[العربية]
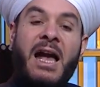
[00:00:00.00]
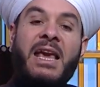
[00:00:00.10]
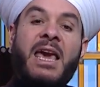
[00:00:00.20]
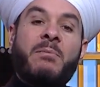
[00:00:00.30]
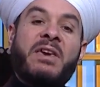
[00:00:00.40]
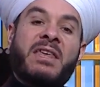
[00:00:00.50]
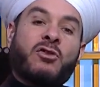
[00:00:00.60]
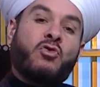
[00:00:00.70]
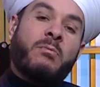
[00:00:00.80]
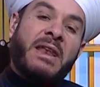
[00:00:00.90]
كبيرة
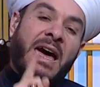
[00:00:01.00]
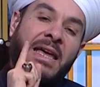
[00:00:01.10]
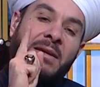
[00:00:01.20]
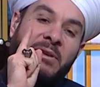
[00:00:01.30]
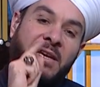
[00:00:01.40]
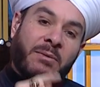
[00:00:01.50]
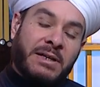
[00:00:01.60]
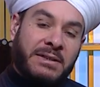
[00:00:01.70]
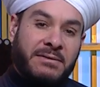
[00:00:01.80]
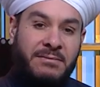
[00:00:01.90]
من أعظم الكبائر